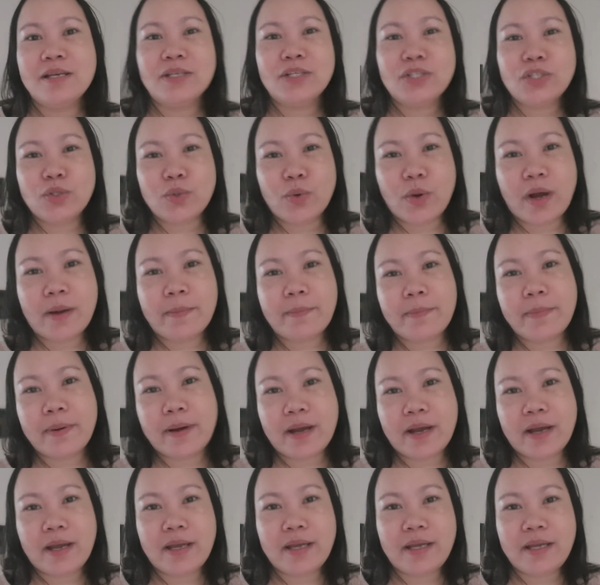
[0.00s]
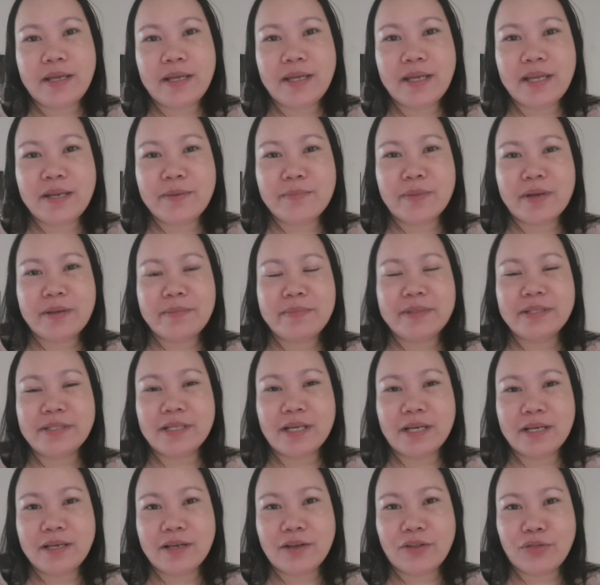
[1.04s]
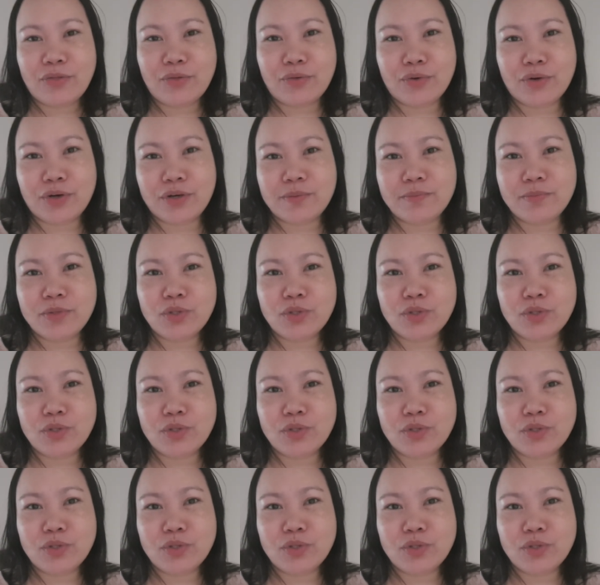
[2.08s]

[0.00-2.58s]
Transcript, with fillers: So, apay in my Bisaya term.